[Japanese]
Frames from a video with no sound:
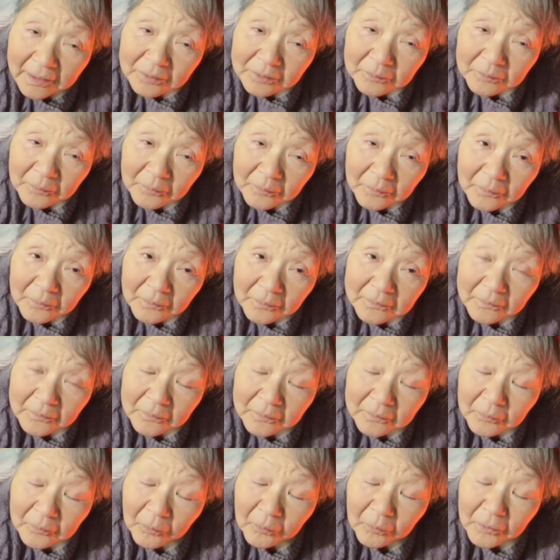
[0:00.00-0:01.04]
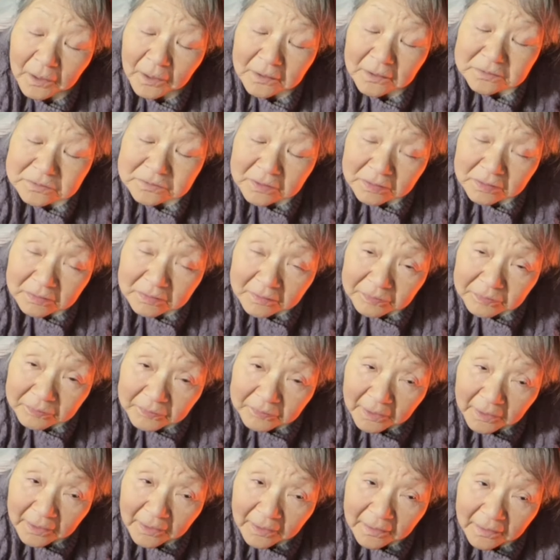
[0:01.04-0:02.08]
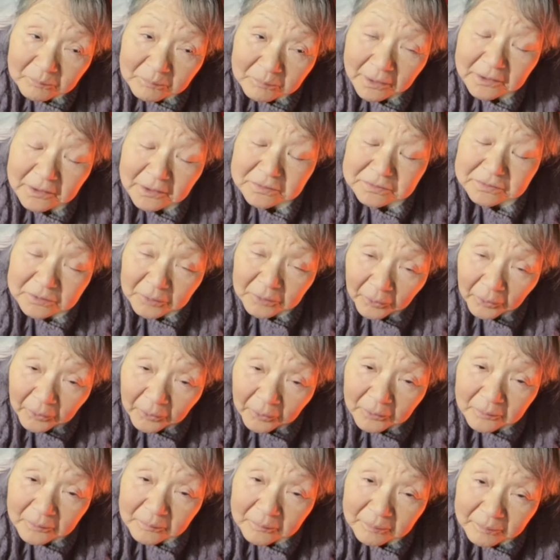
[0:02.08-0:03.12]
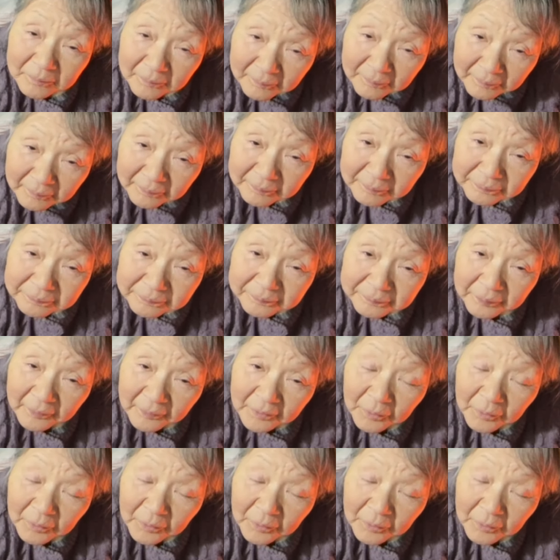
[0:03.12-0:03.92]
あの交換したんだって名刺をうん